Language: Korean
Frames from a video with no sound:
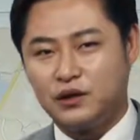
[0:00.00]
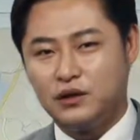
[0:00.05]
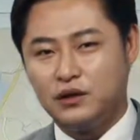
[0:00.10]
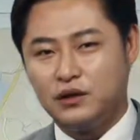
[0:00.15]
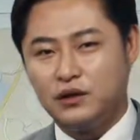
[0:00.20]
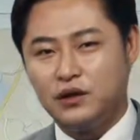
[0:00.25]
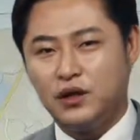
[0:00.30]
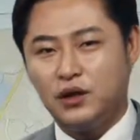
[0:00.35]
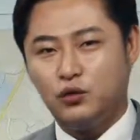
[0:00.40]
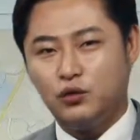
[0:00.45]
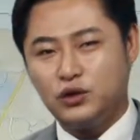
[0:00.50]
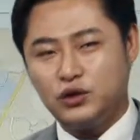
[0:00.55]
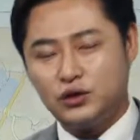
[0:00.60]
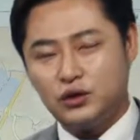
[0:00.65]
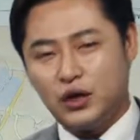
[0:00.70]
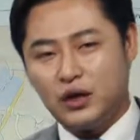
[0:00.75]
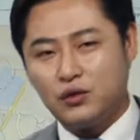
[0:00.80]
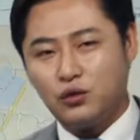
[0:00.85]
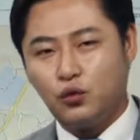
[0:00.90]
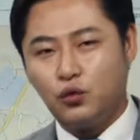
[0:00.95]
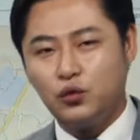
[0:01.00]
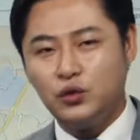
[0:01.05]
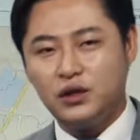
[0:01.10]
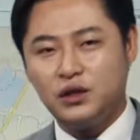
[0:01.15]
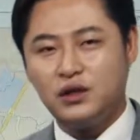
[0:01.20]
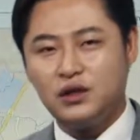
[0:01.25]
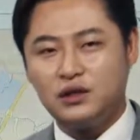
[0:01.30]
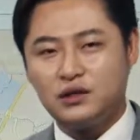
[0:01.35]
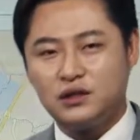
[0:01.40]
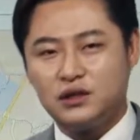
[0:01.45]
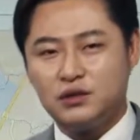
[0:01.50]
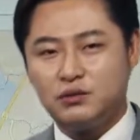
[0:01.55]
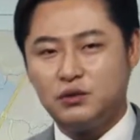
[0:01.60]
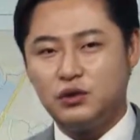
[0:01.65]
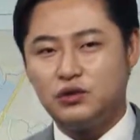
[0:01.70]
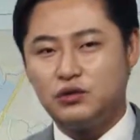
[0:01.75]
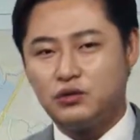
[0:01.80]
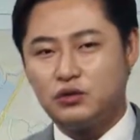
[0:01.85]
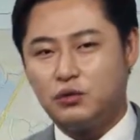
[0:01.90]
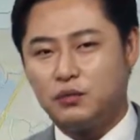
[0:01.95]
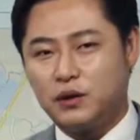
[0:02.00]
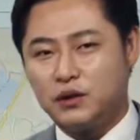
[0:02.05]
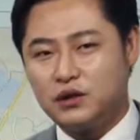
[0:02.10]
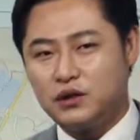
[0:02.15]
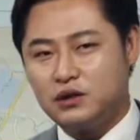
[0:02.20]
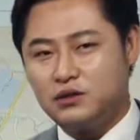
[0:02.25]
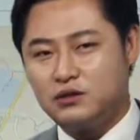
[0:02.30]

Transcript: 네. 근데 혹시 한 5년에서 10년 정도 버틸